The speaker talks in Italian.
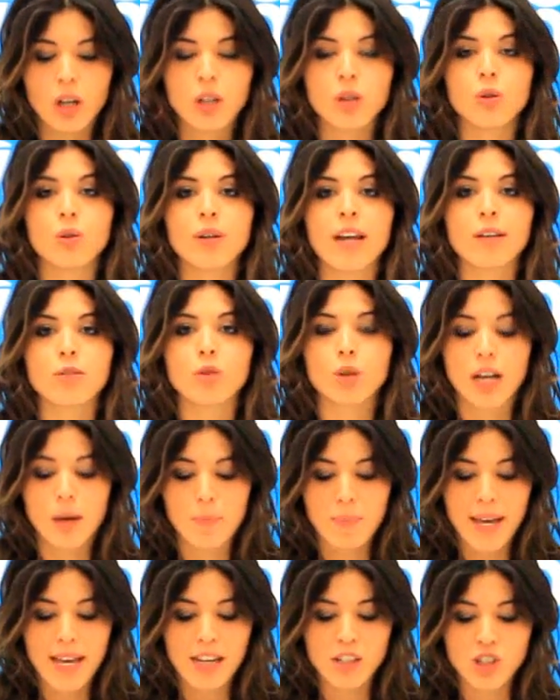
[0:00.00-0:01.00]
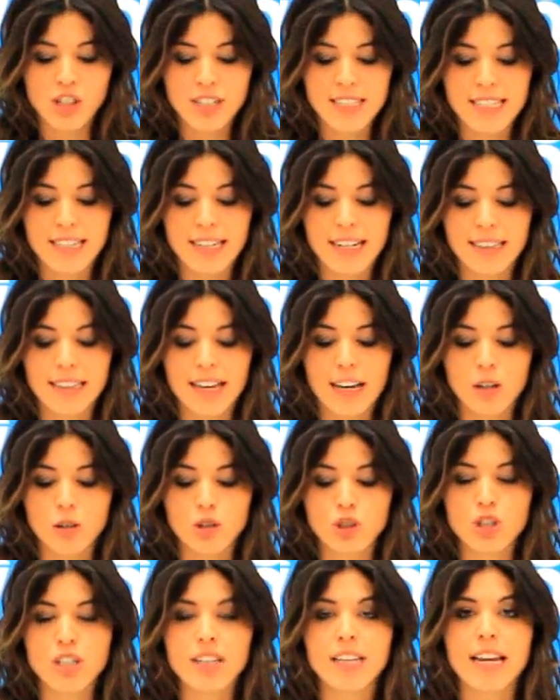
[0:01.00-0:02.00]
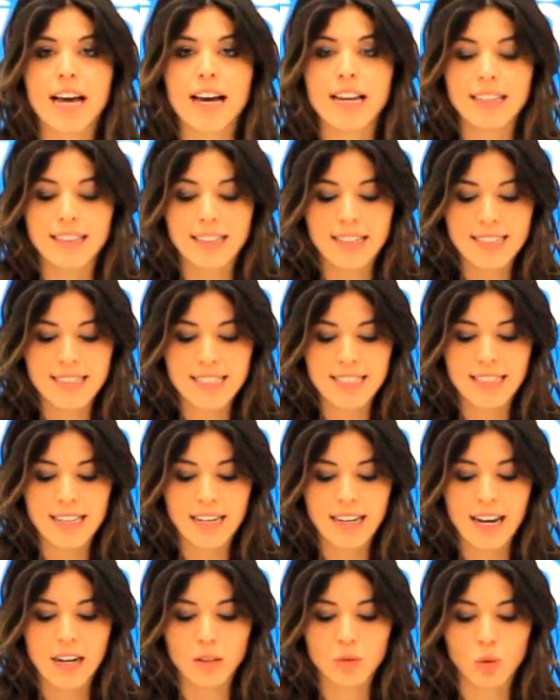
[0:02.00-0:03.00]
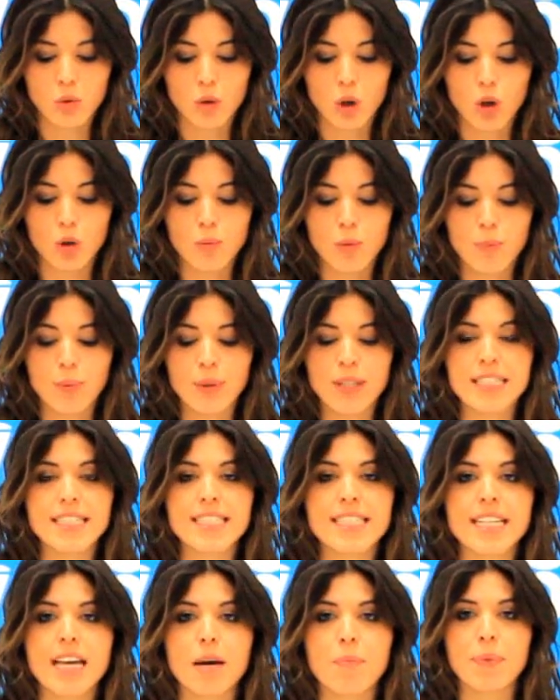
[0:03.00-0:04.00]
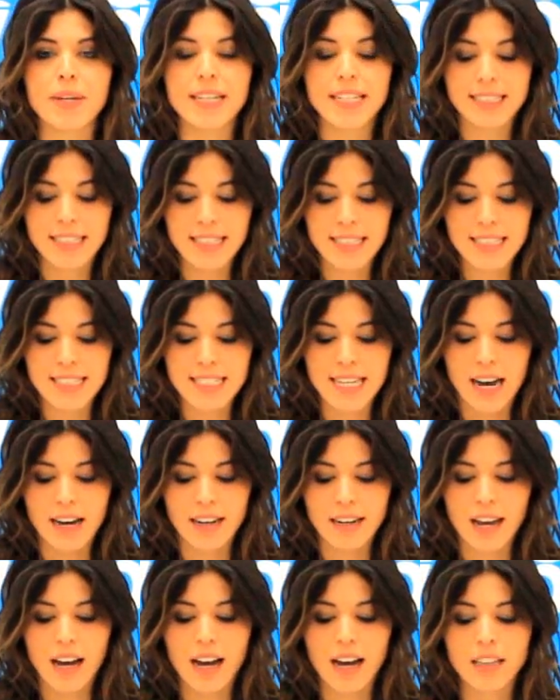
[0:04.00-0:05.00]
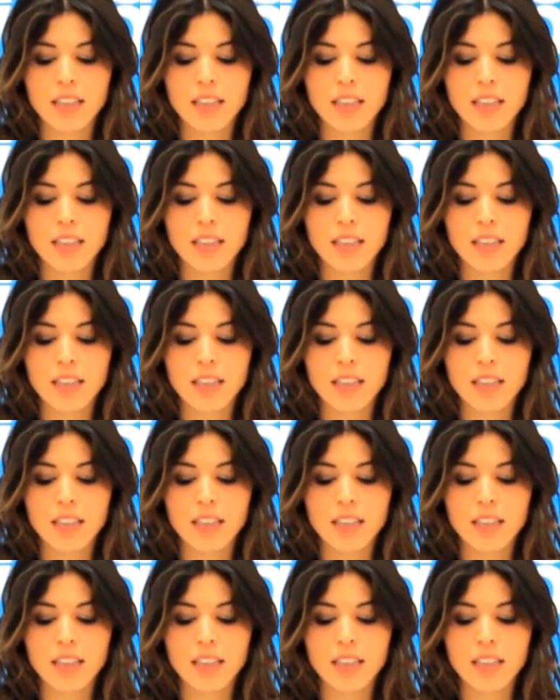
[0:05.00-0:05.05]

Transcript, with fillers: Donato Capece, segretario generale del Sindacato Autonomo Polizia Penitenziaria,